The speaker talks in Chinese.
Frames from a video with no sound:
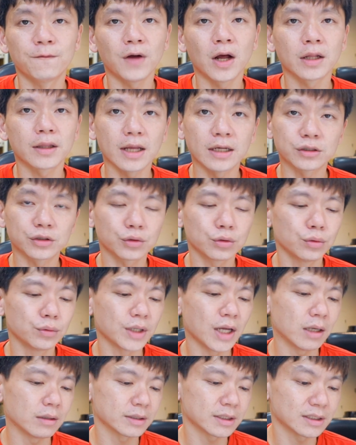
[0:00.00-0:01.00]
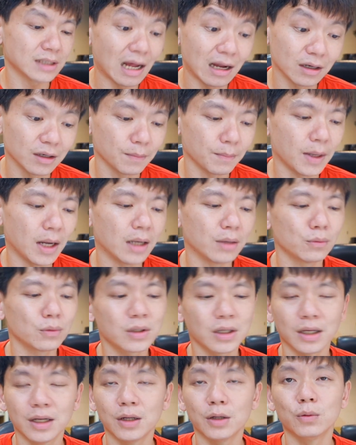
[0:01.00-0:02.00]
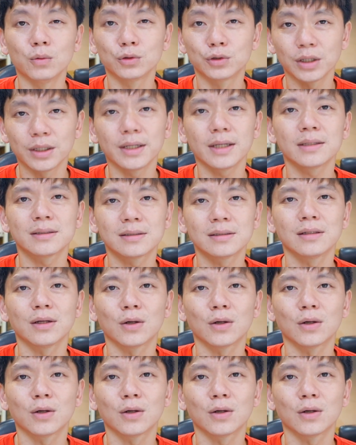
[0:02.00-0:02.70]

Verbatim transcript: Find X2 要上了嘛？我可能我觉得那一只